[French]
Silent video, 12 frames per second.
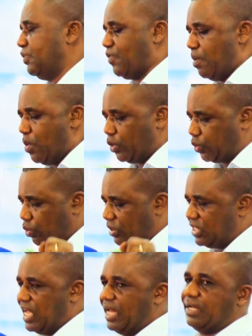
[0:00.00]
Ils vont monter au
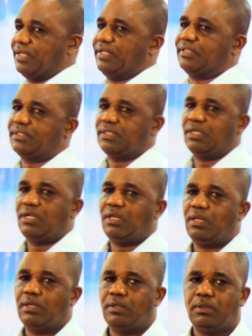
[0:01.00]
ciel.
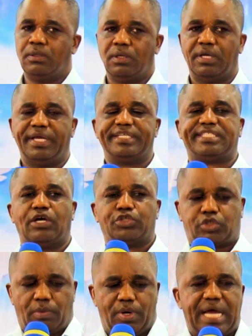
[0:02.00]
Et c'est en
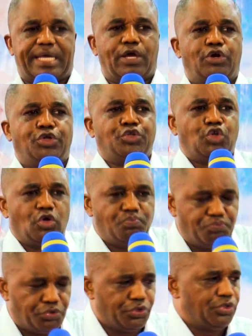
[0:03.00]
ce moment-là que le
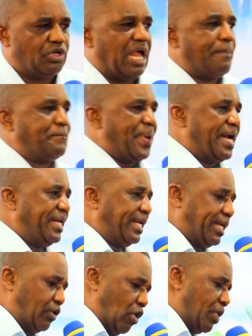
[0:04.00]
début de la
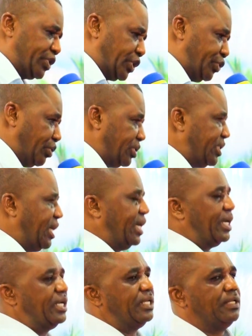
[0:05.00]
panique commence sur terre.